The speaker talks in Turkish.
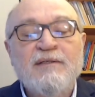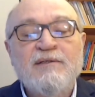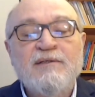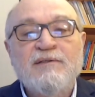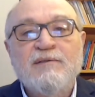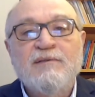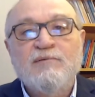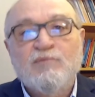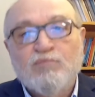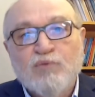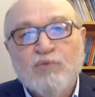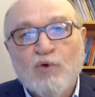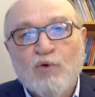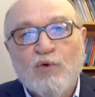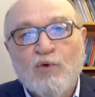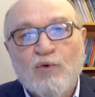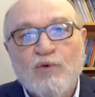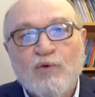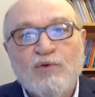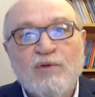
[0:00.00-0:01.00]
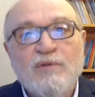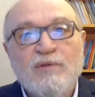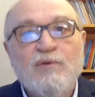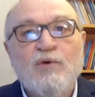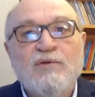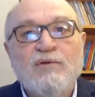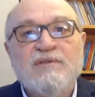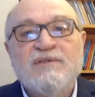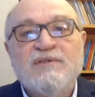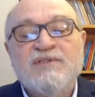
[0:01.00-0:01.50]
bu
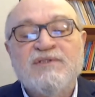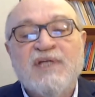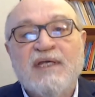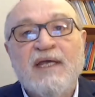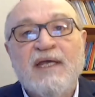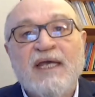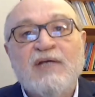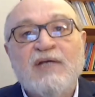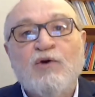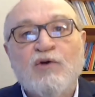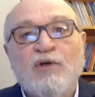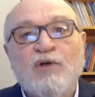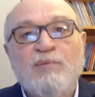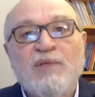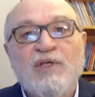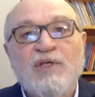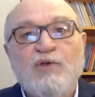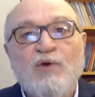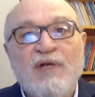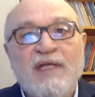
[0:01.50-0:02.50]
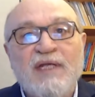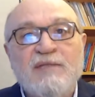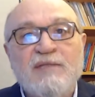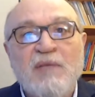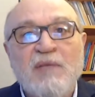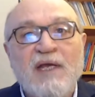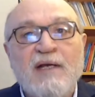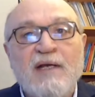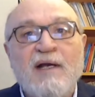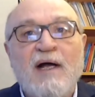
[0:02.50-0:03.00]
şeyi ekonomiyi
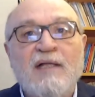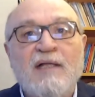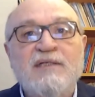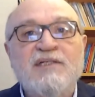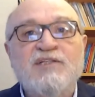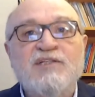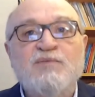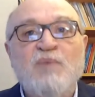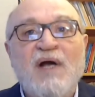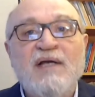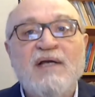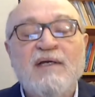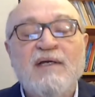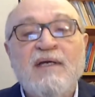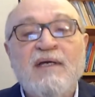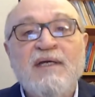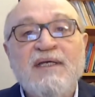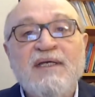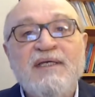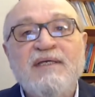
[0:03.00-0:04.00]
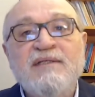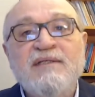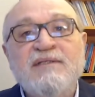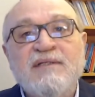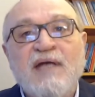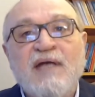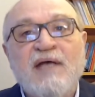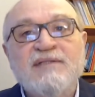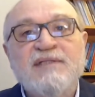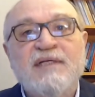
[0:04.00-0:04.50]
yönetmeye kalkışmak,
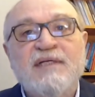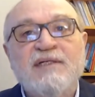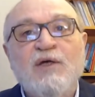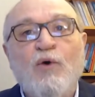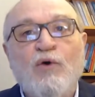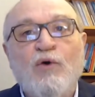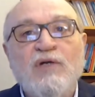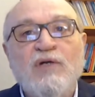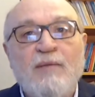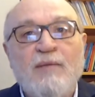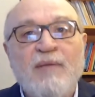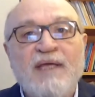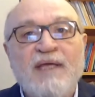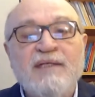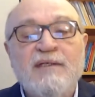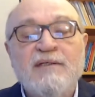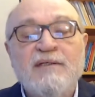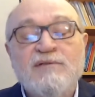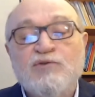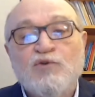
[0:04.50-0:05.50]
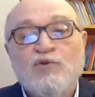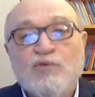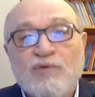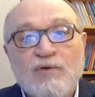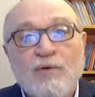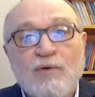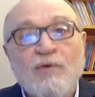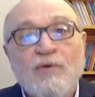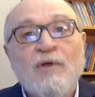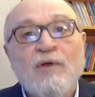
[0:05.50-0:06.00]
itirazları önlemek.
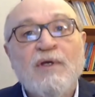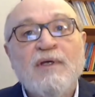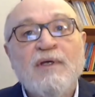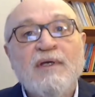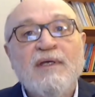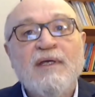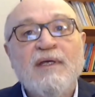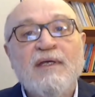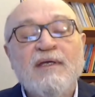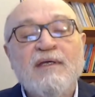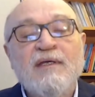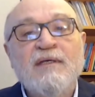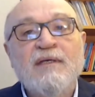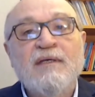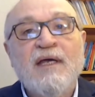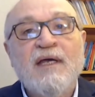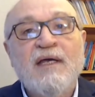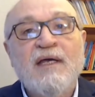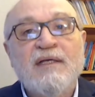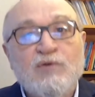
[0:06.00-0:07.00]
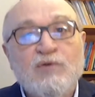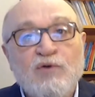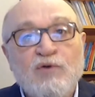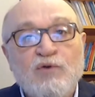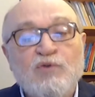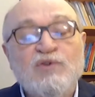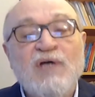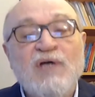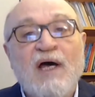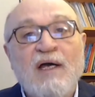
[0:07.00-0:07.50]
Çünkü e,
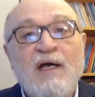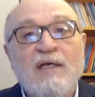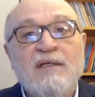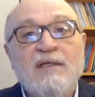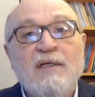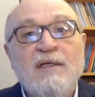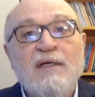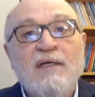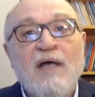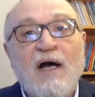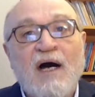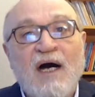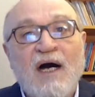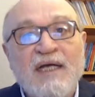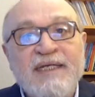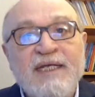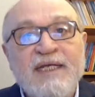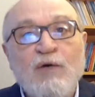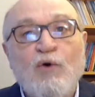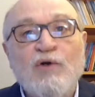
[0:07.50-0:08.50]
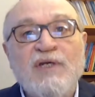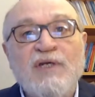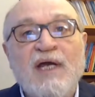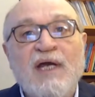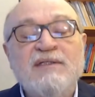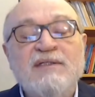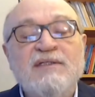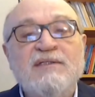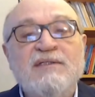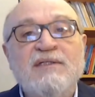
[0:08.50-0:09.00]
kurda ani
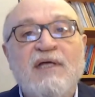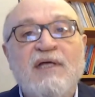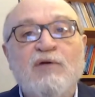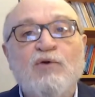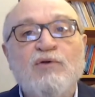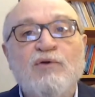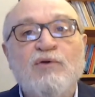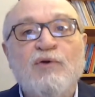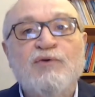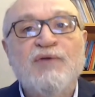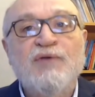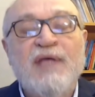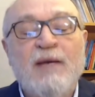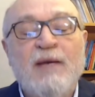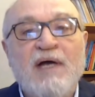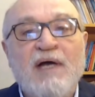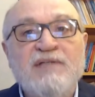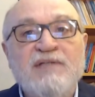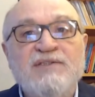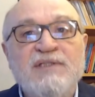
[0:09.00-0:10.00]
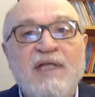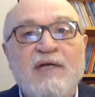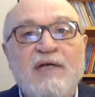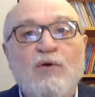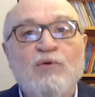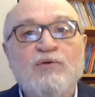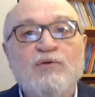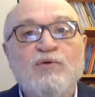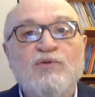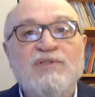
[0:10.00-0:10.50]
oynaklıklar oluyordu yabancılar
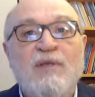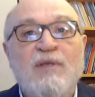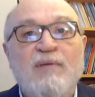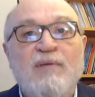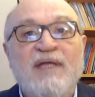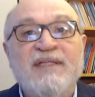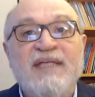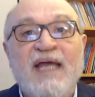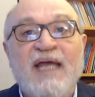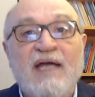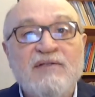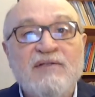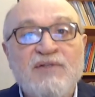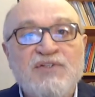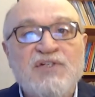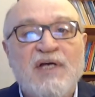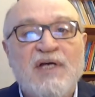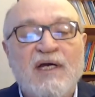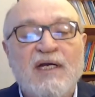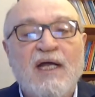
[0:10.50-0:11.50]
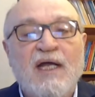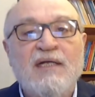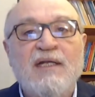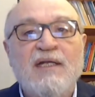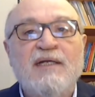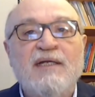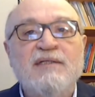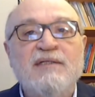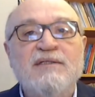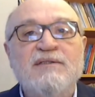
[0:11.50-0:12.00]
olduğu zaman, yanlış
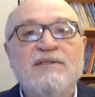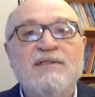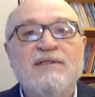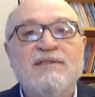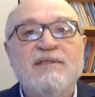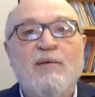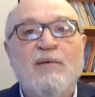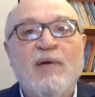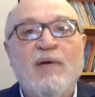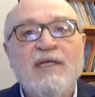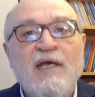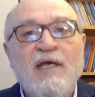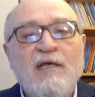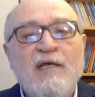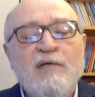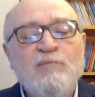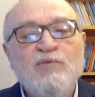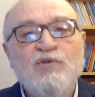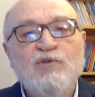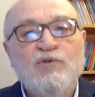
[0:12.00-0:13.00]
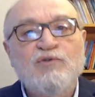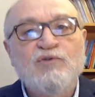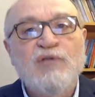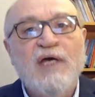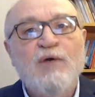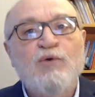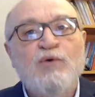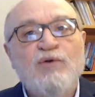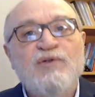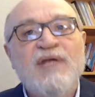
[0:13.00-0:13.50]
kararlar alındığı zaman bunun
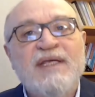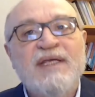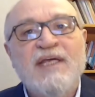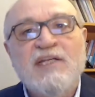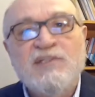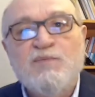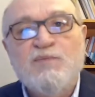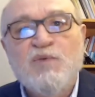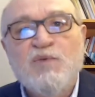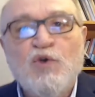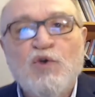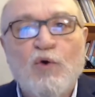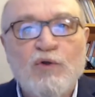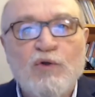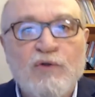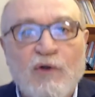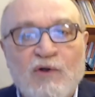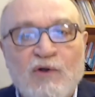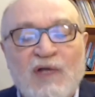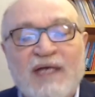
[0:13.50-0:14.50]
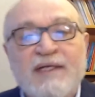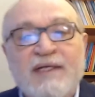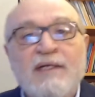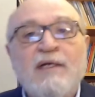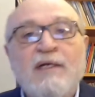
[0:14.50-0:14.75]
da önüne geçmiş oluyorlar.